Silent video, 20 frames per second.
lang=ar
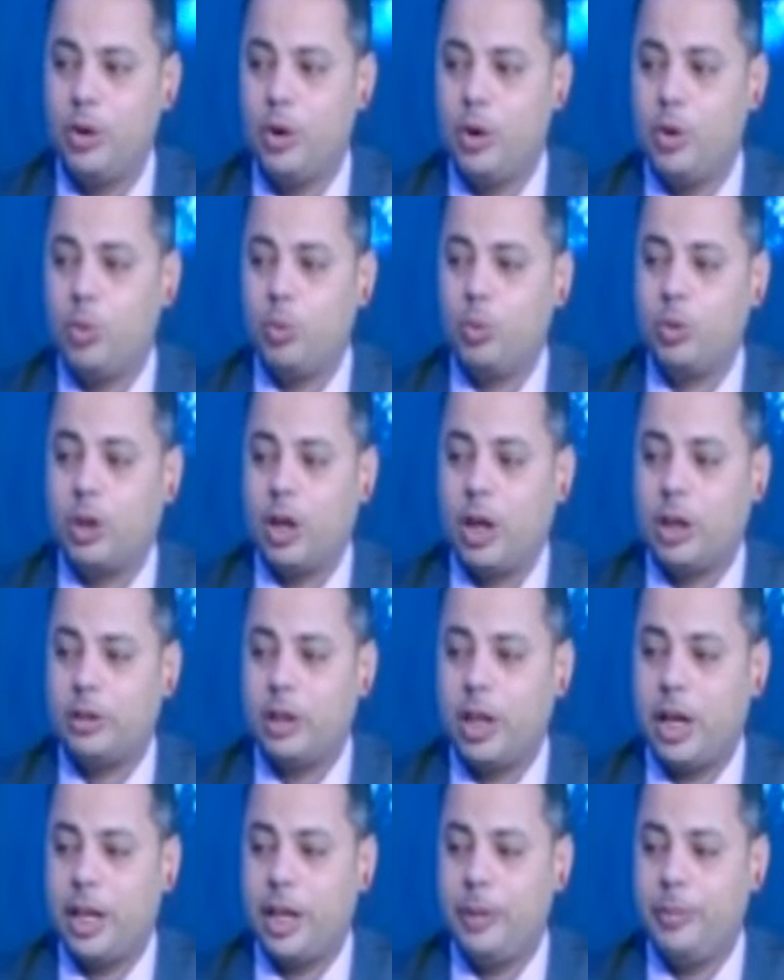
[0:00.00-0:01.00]
وضغطت على
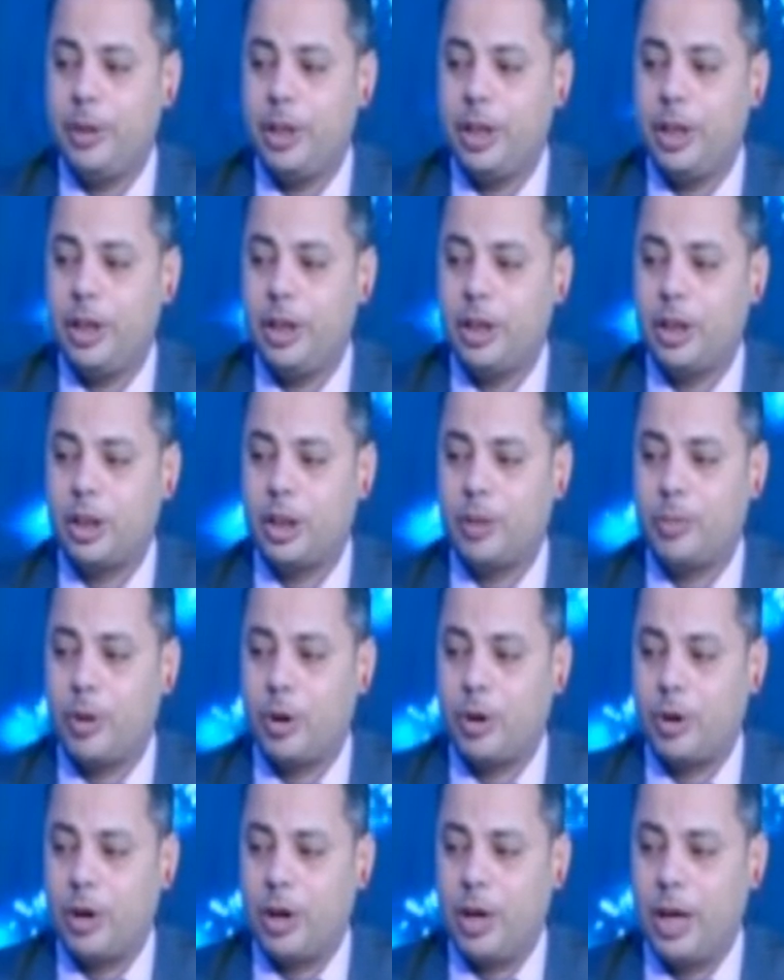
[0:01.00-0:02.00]
كلمه ايه اختبار
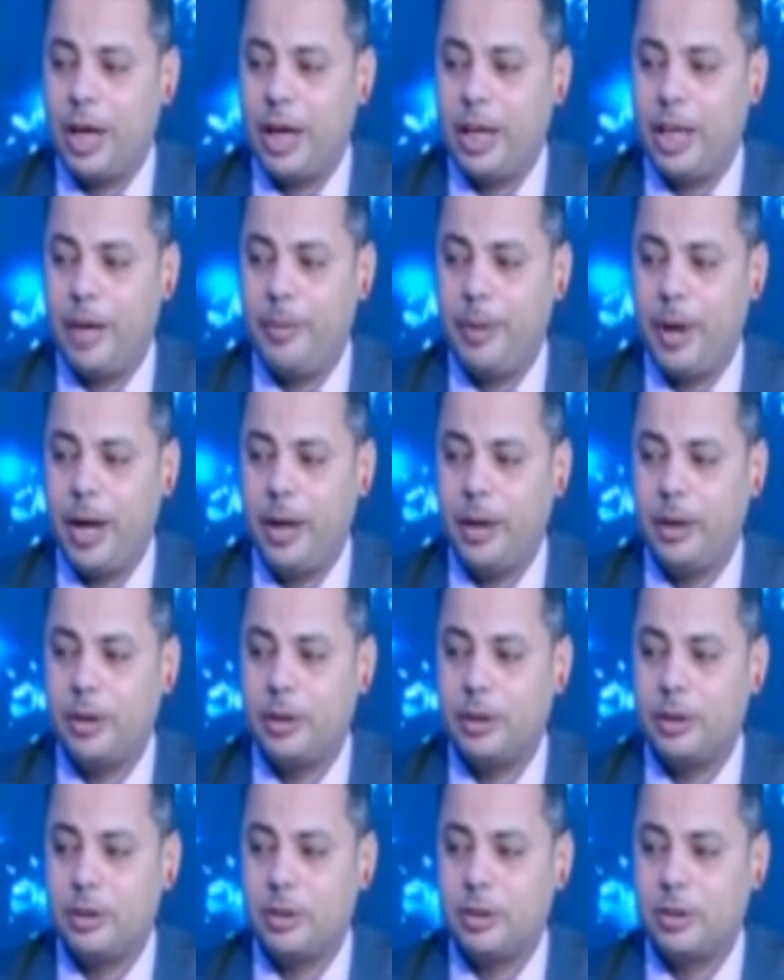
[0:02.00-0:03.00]
هيجيبها
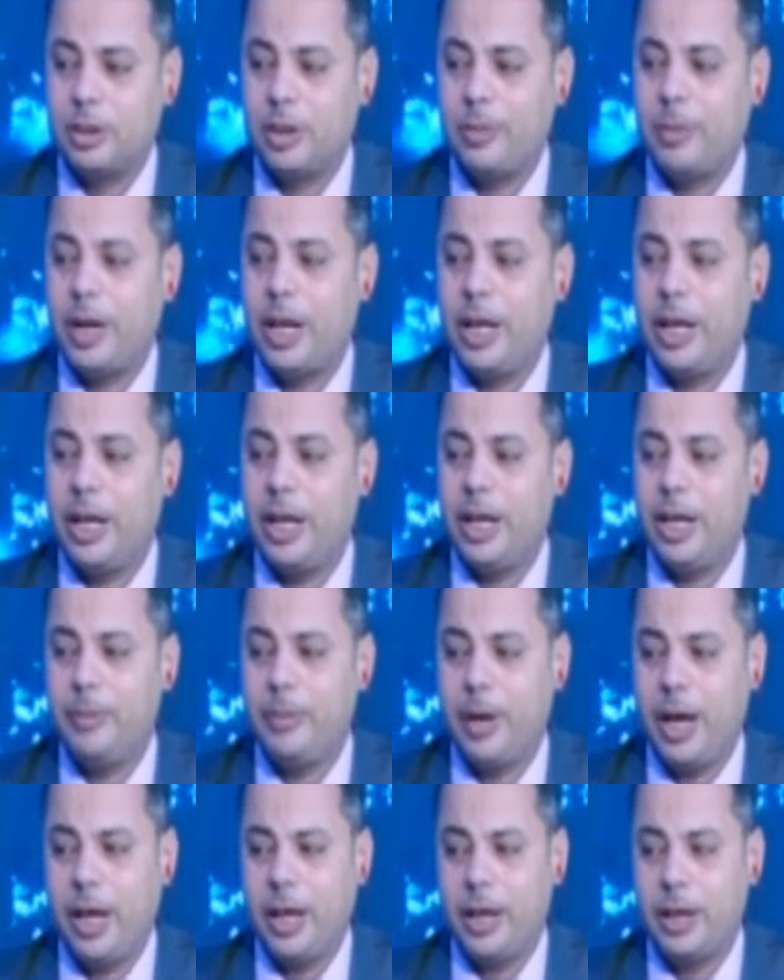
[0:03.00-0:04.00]
طبعا هيهنج معاك